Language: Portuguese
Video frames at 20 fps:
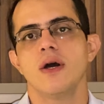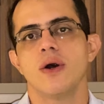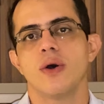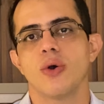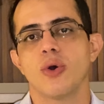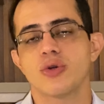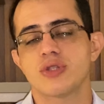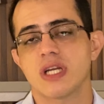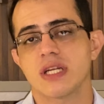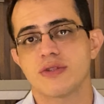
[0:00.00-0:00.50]

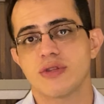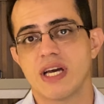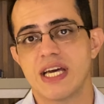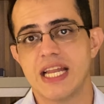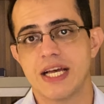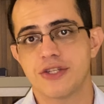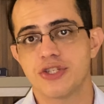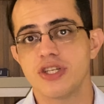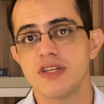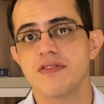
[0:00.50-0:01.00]
Outra
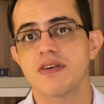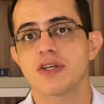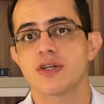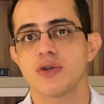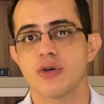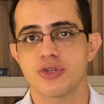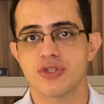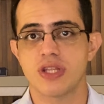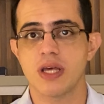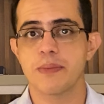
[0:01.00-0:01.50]
alternativa que
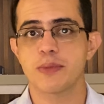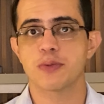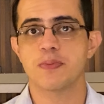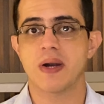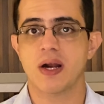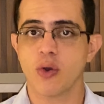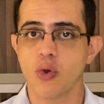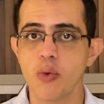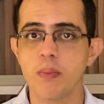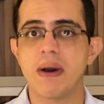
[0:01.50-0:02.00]
nós temos
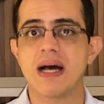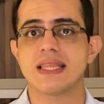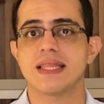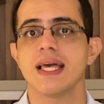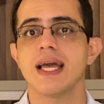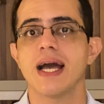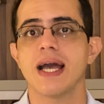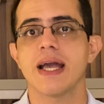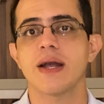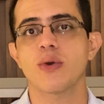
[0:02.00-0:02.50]
para
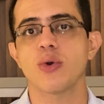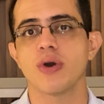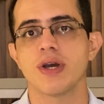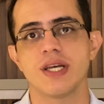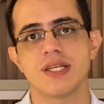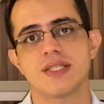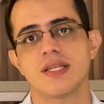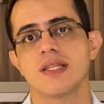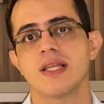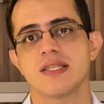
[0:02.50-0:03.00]
combater a
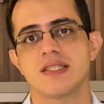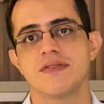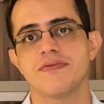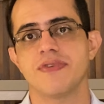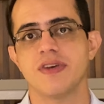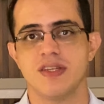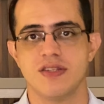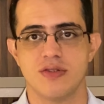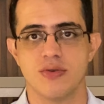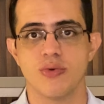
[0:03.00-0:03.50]
recorrência das
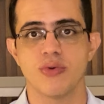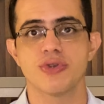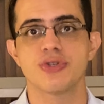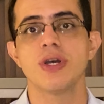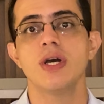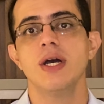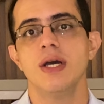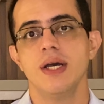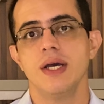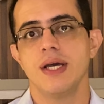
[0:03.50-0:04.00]
infecções
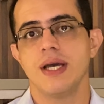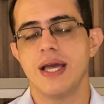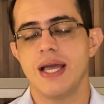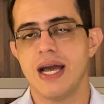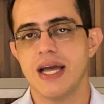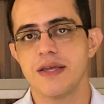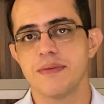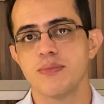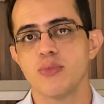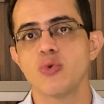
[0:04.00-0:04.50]
é
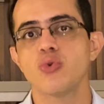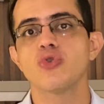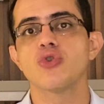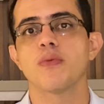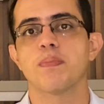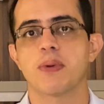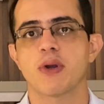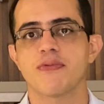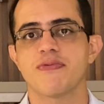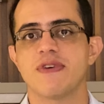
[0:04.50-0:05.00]
a
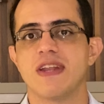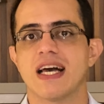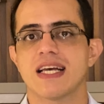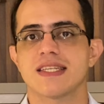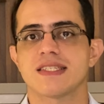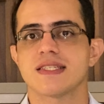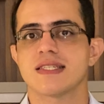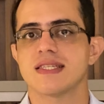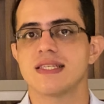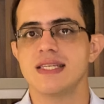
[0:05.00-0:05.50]

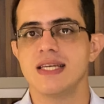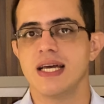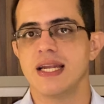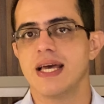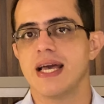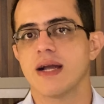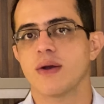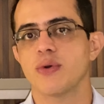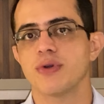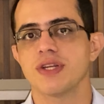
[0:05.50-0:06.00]
imunoprofilaxia,
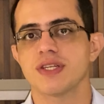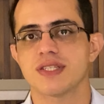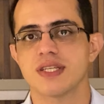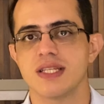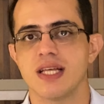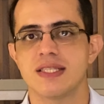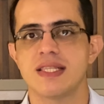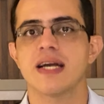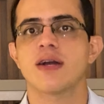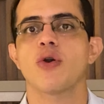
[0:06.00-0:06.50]
né?
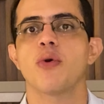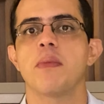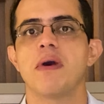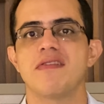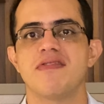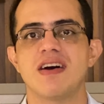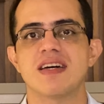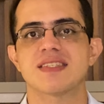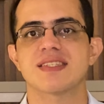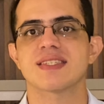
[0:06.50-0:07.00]
conhecida até como
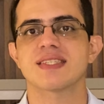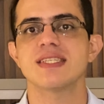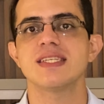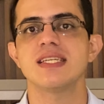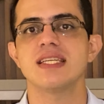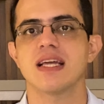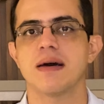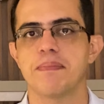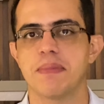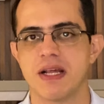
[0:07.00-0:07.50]
a
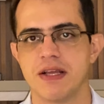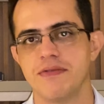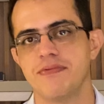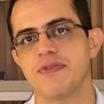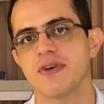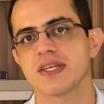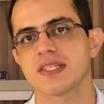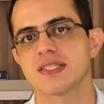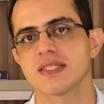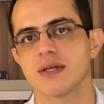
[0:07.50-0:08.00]
vacina para a
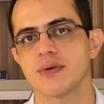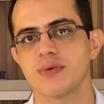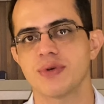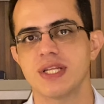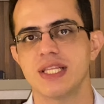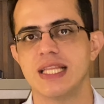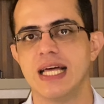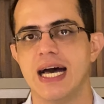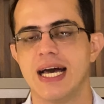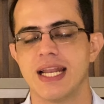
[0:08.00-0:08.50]
infecção
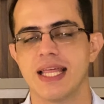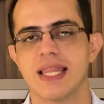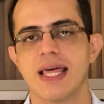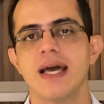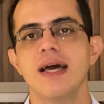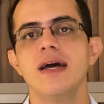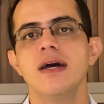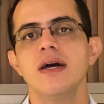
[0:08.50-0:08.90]
urinária. Né?